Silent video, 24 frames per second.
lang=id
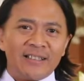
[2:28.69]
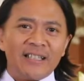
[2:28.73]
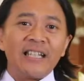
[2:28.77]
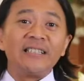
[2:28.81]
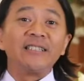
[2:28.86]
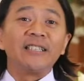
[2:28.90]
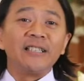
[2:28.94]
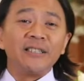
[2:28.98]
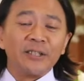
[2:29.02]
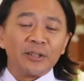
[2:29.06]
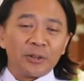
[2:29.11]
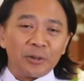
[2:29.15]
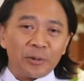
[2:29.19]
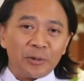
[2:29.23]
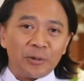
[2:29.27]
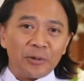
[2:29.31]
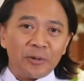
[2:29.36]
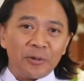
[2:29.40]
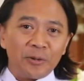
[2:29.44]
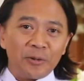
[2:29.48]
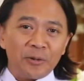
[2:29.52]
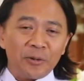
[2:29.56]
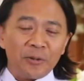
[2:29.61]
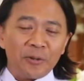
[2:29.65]
dan tentu
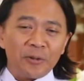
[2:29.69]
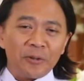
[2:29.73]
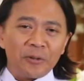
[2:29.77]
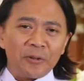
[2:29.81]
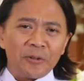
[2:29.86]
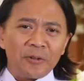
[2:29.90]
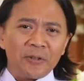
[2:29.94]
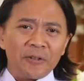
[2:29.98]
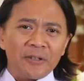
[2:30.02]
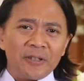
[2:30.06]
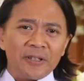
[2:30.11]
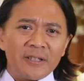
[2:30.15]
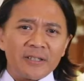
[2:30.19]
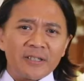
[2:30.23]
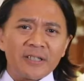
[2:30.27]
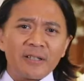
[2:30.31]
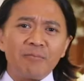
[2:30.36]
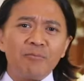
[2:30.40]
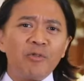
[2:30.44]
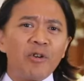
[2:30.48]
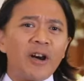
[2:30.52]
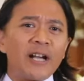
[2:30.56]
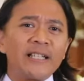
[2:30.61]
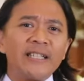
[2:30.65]

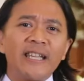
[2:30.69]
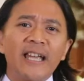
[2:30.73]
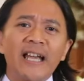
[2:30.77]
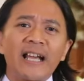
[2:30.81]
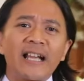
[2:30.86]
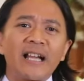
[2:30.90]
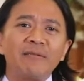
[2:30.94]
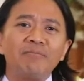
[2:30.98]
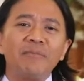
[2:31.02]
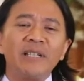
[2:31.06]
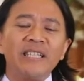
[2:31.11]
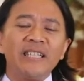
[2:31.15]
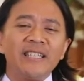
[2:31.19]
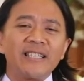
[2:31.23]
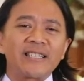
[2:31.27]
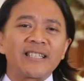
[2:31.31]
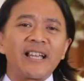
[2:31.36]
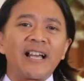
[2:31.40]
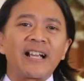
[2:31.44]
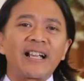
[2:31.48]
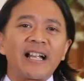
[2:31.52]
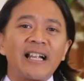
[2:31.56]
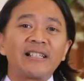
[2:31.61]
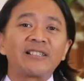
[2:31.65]
semuanya akan
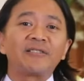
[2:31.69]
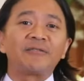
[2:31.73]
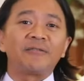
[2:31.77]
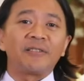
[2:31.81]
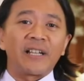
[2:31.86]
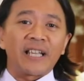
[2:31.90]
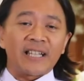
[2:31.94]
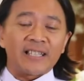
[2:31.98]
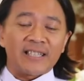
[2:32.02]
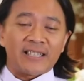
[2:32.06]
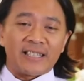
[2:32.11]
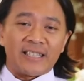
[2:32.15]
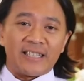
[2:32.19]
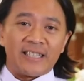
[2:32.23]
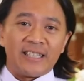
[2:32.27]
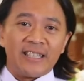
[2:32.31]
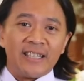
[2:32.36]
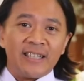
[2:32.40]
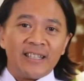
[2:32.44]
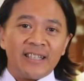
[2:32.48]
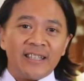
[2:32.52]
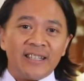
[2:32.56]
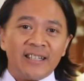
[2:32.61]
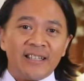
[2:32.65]
menyisakan refleksi
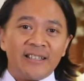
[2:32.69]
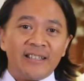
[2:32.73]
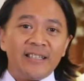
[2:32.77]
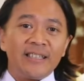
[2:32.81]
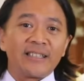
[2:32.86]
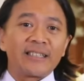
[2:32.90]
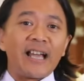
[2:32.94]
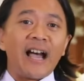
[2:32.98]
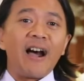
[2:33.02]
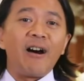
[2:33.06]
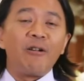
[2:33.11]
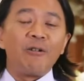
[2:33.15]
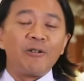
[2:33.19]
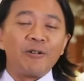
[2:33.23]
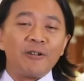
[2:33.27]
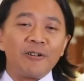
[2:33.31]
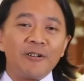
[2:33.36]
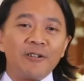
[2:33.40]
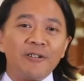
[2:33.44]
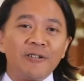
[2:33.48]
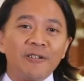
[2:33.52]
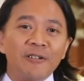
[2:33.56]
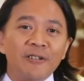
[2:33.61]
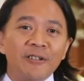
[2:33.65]
di
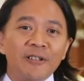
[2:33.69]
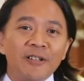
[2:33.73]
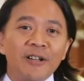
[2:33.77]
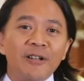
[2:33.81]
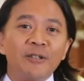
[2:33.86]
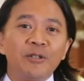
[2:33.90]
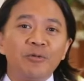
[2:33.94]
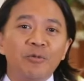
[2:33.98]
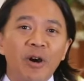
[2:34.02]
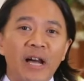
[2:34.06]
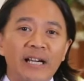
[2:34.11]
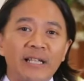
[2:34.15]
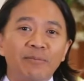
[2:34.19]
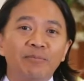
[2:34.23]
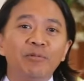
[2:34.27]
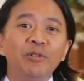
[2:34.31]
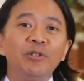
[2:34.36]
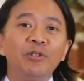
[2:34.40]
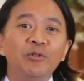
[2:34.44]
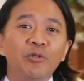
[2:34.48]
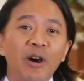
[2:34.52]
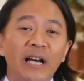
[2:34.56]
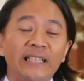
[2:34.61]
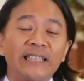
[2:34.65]
tahun
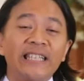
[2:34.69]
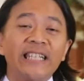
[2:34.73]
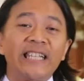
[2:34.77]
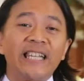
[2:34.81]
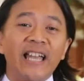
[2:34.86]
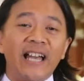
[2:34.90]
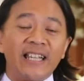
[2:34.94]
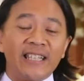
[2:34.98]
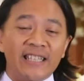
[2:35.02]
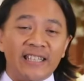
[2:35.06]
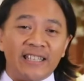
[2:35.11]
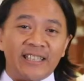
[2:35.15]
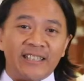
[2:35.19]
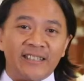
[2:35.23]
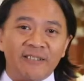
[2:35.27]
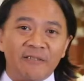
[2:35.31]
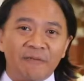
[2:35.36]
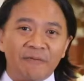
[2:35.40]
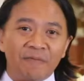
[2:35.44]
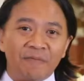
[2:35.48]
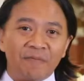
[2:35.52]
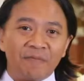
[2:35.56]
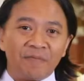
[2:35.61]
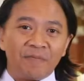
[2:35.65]
2023 ini.
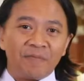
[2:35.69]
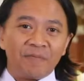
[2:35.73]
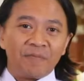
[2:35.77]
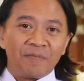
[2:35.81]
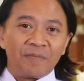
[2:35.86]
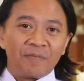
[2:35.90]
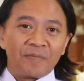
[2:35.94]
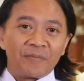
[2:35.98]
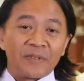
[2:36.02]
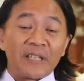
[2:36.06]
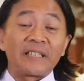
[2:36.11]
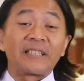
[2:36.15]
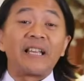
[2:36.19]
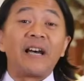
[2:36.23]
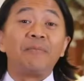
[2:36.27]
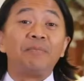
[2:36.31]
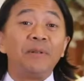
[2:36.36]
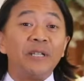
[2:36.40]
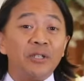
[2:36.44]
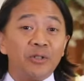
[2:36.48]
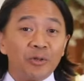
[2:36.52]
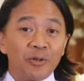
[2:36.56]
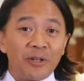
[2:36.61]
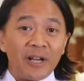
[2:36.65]

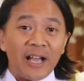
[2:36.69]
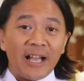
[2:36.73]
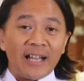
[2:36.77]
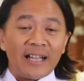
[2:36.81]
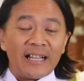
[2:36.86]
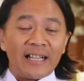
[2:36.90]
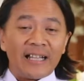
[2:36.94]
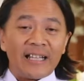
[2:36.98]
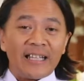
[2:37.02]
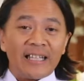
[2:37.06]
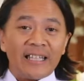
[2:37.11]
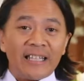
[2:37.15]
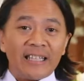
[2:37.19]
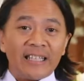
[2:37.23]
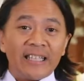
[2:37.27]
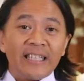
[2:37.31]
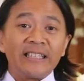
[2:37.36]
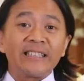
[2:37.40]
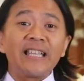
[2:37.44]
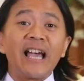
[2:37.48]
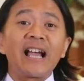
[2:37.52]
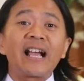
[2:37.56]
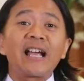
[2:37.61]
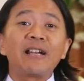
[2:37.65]
Tetapi juga
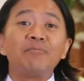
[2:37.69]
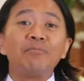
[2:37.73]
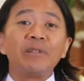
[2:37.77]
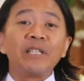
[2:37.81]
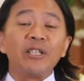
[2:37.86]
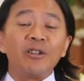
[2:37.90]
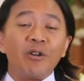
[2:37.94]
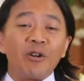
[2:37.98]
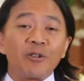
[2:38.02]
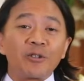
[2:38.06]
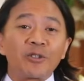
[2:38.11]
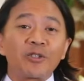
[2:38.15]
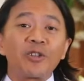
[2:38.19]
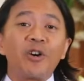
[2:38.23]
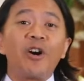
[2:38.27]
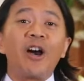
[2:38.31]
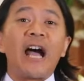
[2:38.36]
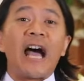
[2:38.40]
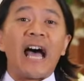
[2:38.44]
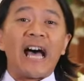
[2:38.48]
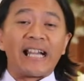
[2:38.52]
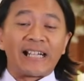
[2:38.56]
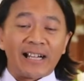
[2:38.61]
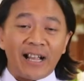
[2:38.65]
kita akan menyongsong
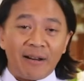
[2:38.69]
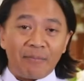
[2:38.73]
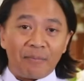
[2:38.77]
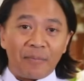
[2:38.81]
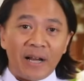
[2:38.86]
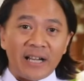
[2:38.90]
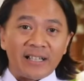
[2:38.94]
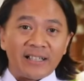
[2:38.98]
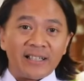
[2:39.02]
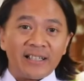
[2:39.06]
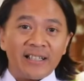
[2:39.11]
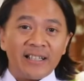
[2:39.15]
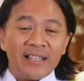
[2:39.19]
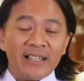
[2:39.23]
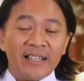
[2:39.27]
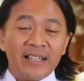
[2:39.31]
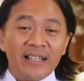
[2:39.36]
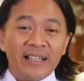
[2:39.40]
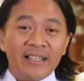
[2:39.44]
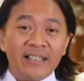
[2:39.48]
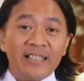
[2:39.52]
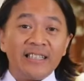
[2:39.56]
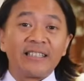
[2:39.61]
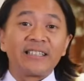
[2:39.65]
harapan
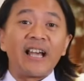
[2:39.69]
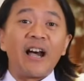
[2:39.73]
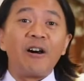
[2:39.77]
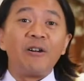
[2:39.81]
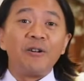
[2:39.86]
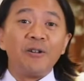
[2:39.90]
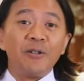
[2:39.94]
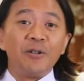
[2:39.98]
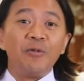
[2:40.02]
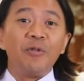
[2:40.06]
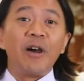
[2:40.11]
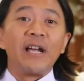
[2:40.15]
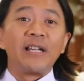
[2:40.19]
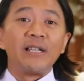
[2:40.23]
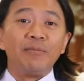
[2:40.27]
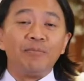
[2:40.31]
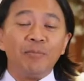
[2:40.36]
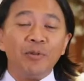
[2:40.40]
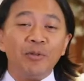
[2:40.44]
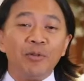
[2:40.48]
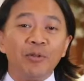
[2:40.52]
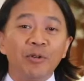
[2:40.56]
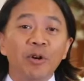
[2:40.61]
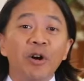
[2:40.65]
di tahun
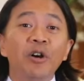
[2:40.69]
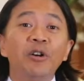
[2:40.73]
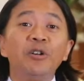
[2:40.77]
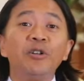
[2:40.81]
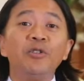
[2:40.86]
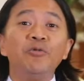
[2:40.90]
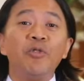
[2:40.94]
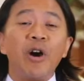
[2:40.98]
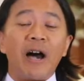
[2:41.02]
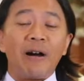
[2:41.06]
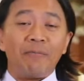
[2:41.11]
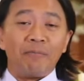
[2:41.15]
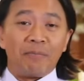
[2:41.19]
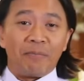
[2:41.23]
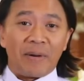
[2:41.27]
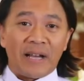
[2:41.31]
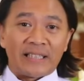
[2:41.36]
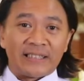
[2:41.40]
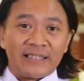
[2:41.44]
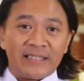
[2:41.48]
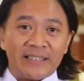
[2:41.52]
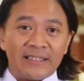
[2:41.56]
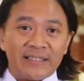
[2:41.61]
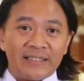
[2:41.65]

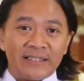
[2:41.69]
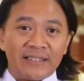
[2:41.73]
2024.